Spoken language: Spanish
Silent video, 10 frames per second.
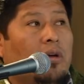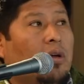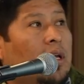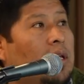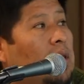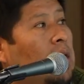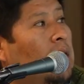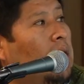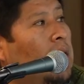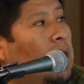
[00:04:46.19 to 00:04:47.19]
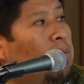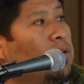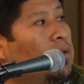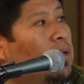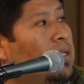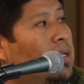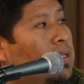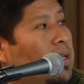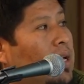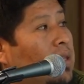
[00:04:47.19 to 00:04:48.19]
en, exposiciones
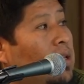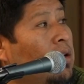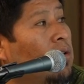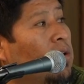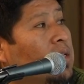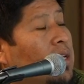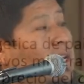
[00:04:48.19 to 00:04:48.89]
este, anteriores.